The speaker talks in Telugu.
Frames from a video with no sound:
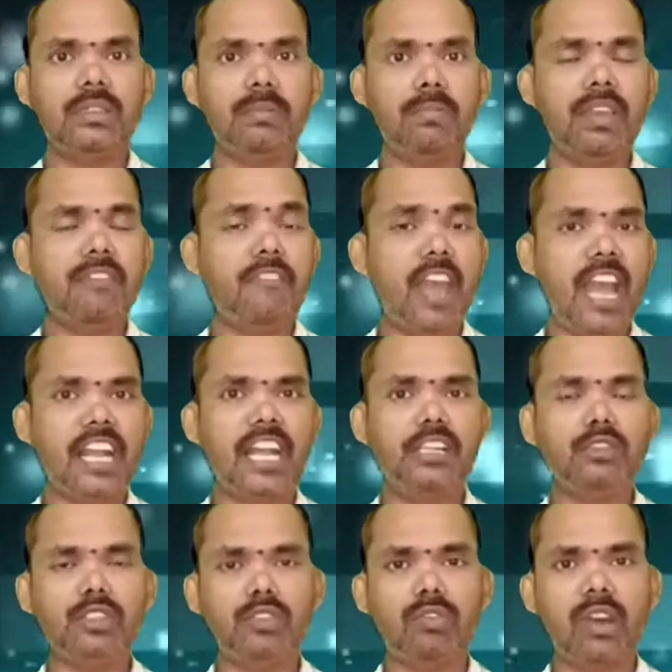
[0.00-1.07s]
మీ వేగా
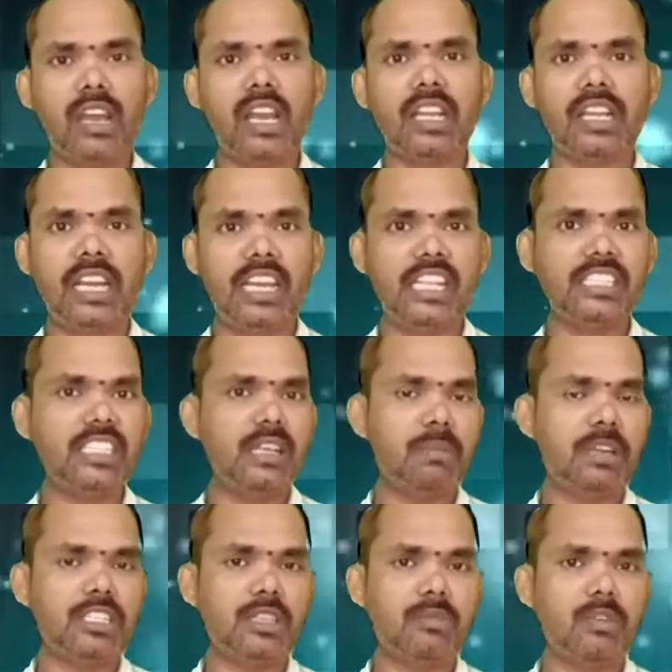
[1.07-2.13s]
న్యూస్ ద్వారా గణేష్
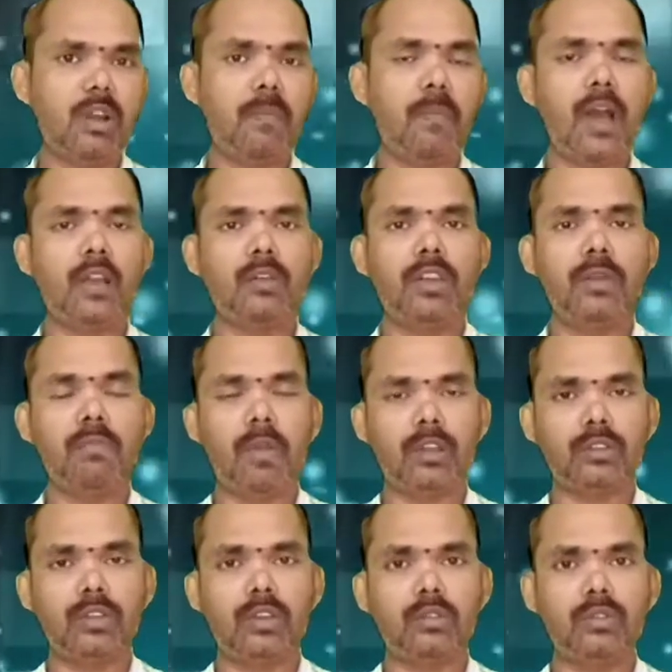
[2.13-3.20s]
నిమజ్జనంలో పాల్గొనే
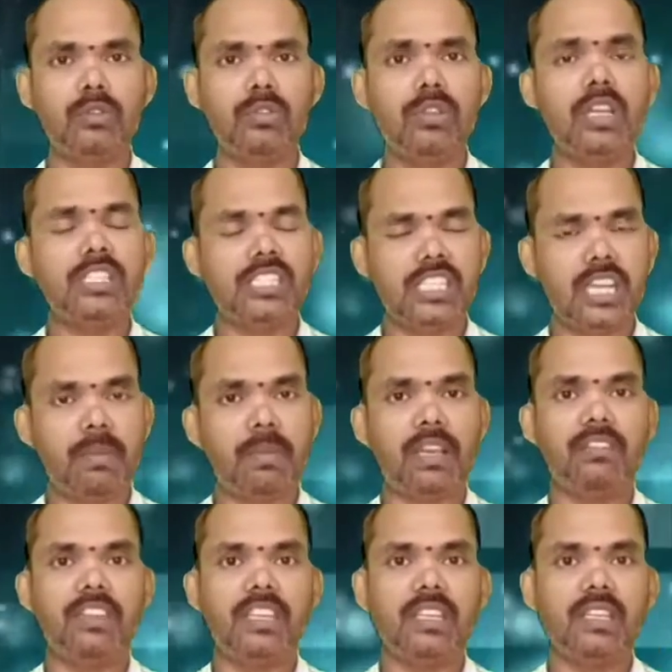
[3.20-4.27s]
భక్తులకు చిన్న
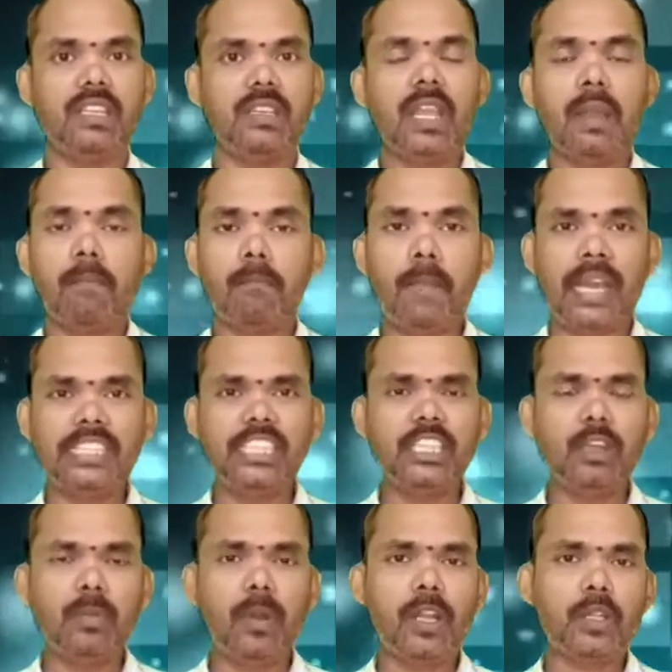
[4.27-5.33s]
మనవి
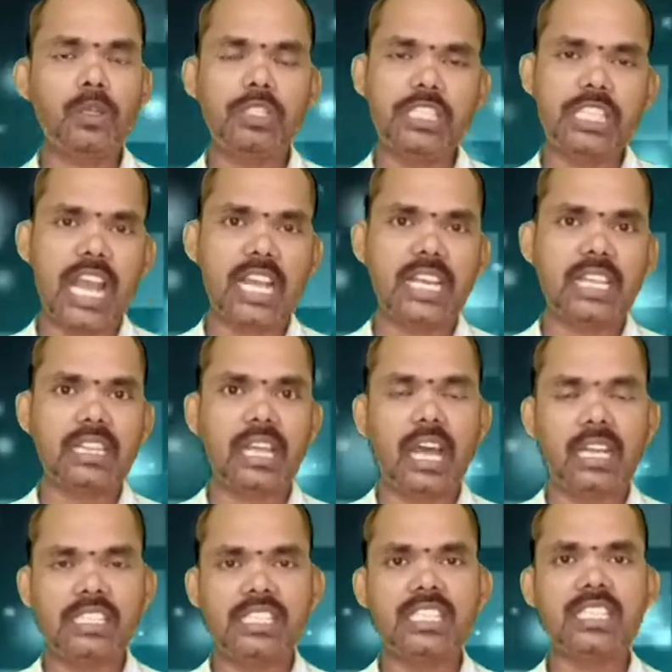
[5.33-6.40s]
భక్తితో పాటు జాగ్రత్త
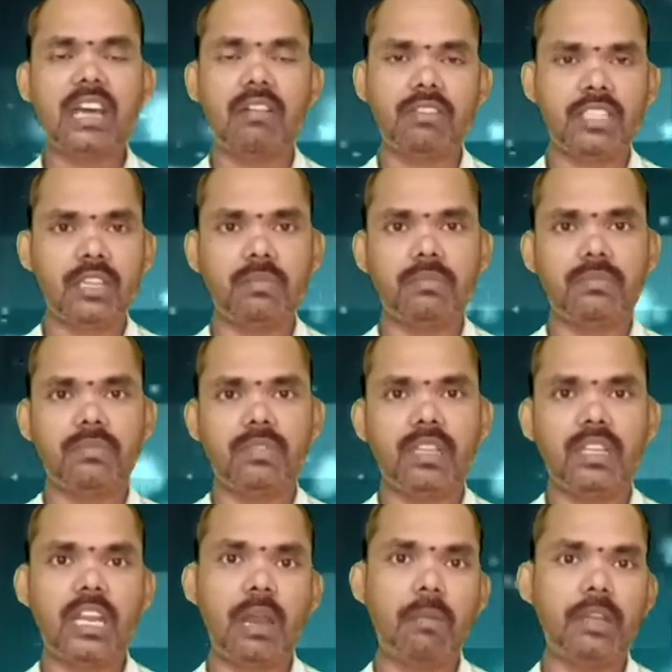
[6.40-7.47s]
అత్యంత అవసరం
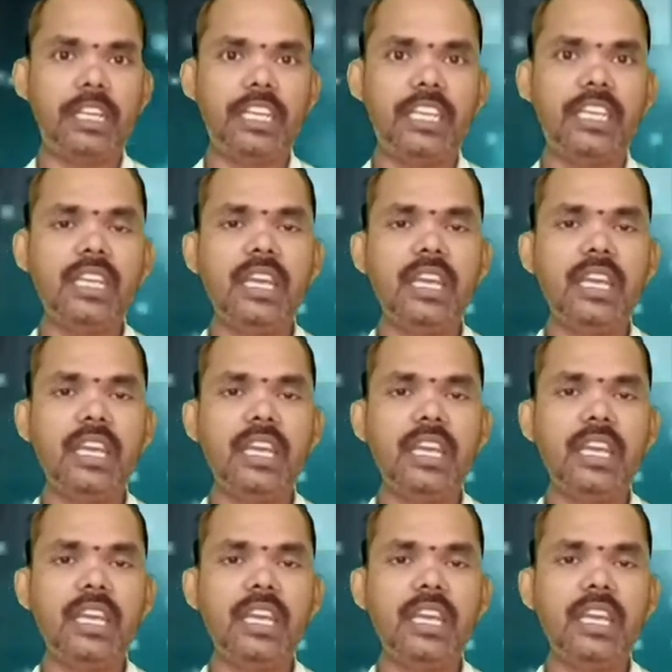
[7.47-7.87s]
కాబట్టి